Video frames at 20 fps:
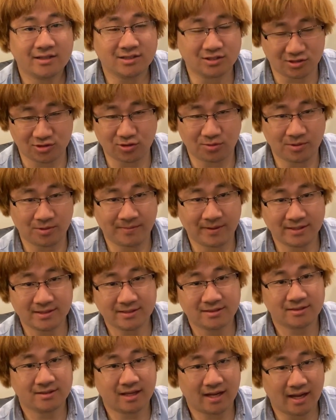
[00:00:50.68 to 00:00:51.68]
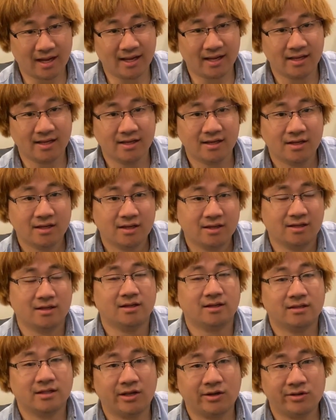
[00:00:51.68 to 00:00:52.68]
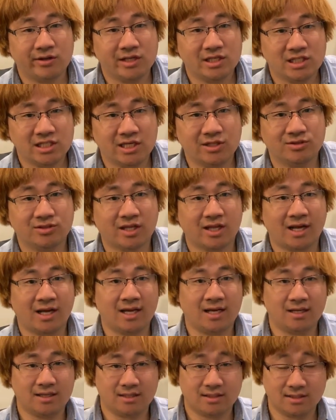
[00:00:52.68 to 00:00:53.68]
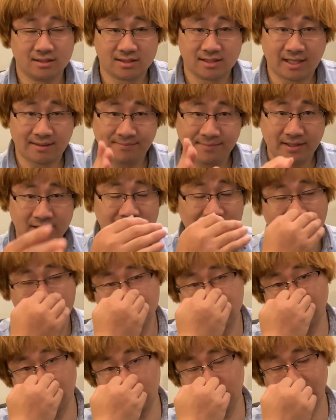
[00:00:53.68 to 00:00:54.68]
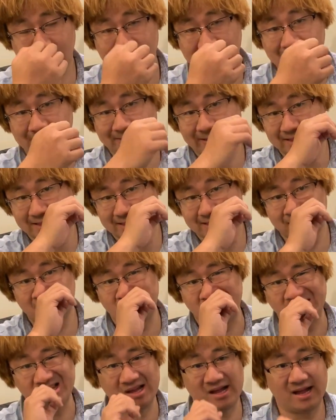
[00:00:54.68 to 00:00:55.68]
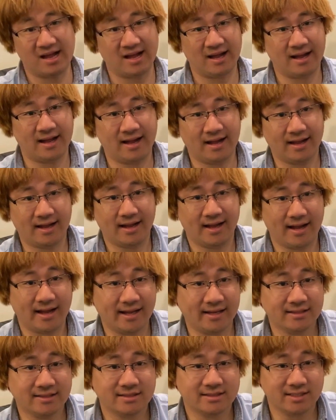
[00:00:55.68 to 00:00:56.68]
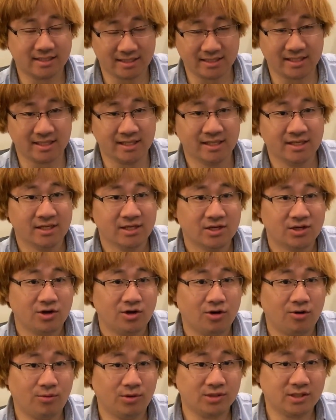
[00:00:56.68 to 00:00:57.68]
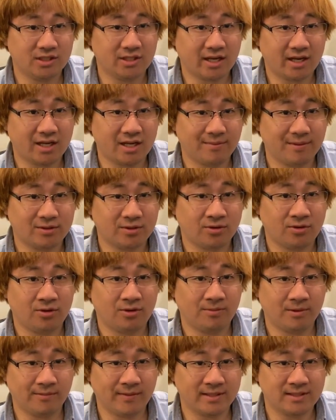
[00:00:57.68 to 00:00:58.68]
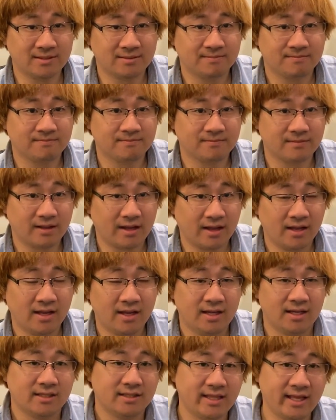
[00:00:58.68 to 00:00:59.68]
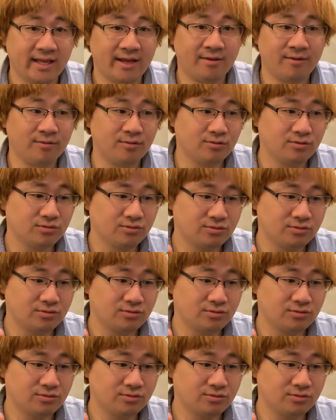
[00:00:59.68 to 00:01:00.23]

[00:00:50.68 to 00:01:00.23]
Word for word: つくと思いますはいなので1年やったら300万以上の差がつきますはいぜひ覚えていただければと思いますで